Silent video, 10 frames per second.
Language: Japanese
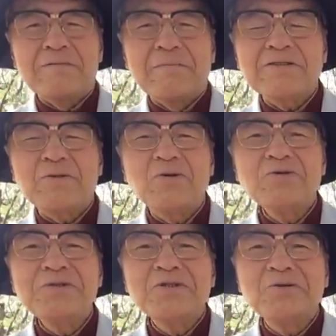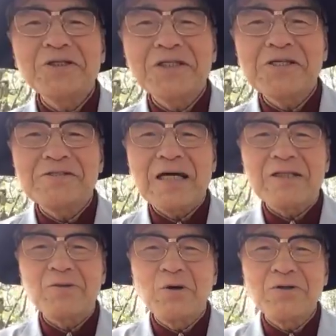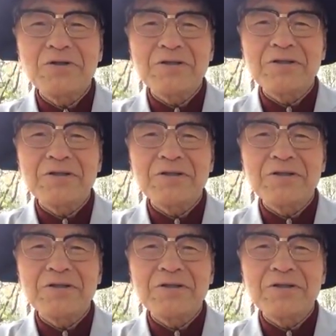まず小指の動きですがと